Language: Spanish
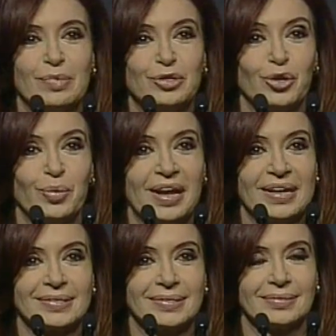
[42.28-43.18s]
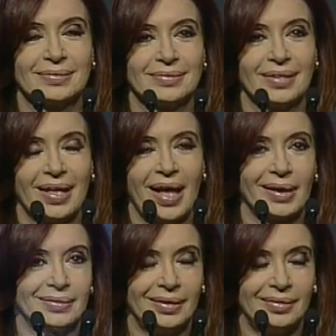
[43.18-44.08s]
de mis obras
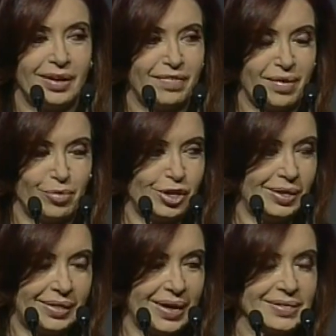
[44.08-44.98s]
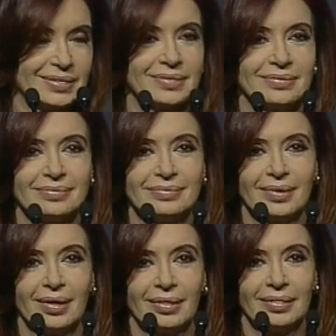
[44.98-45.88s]
artísticas favoritas,
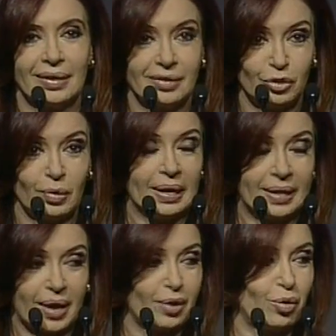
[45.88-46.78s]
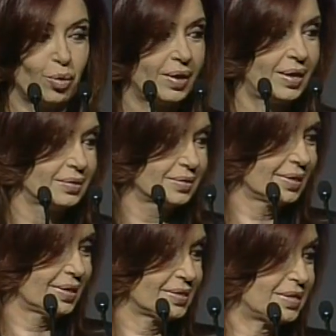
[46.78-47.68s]
de Ernesto de la Cárcova,
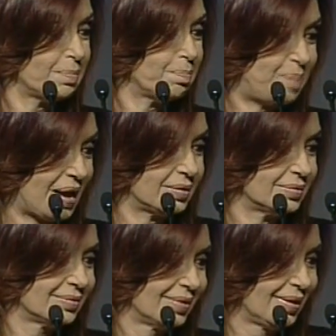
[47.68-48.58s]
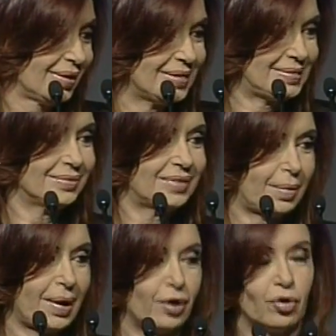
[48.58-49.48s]
Sin pan y sin
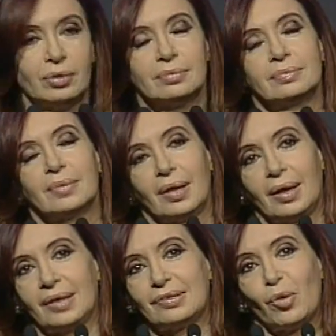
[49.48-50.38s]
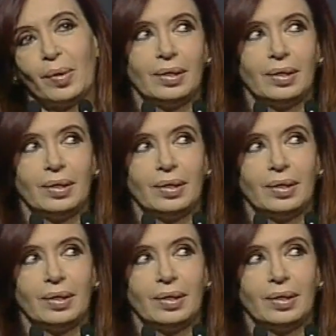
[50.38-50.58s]
trabajo, que se lo